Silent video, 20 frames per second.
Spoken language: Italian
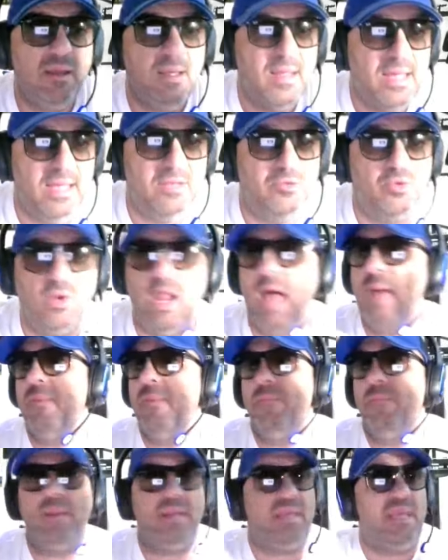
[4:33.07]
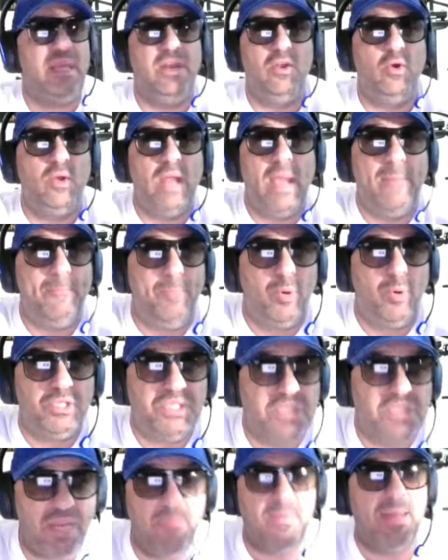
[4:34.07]
e Turan, perché non è
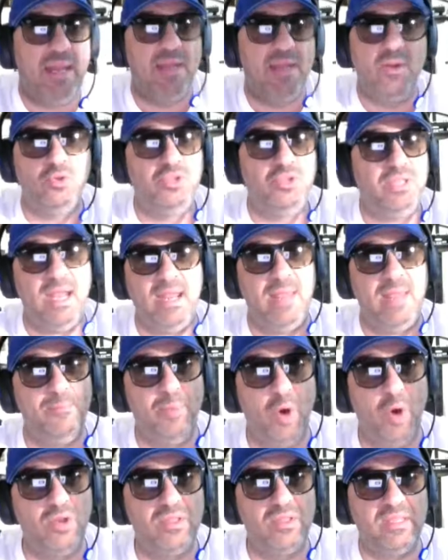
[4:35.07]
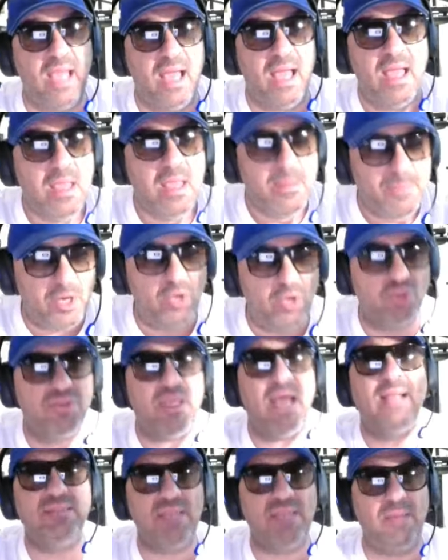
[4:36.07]
possibile non tirare in porta per
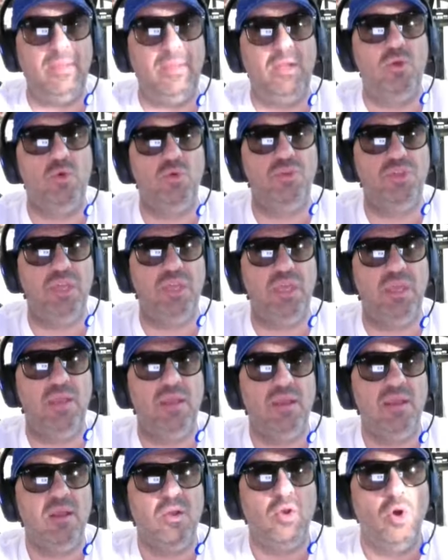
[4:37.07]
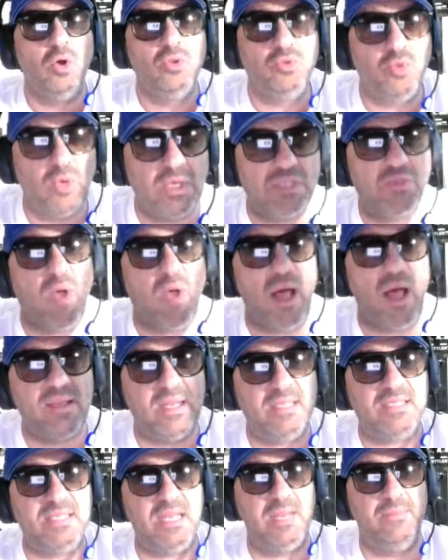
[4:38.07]
80 minuti contro una squadra
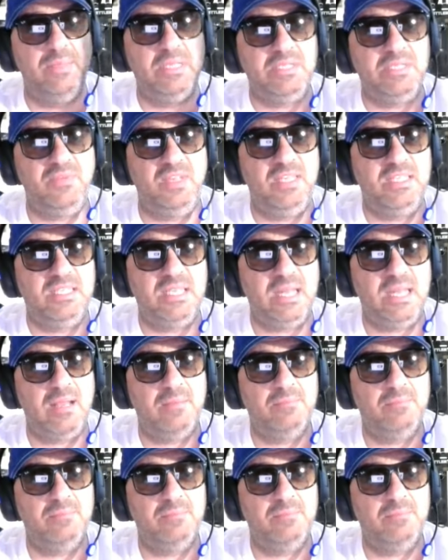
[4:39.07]
di Serie B svizzera.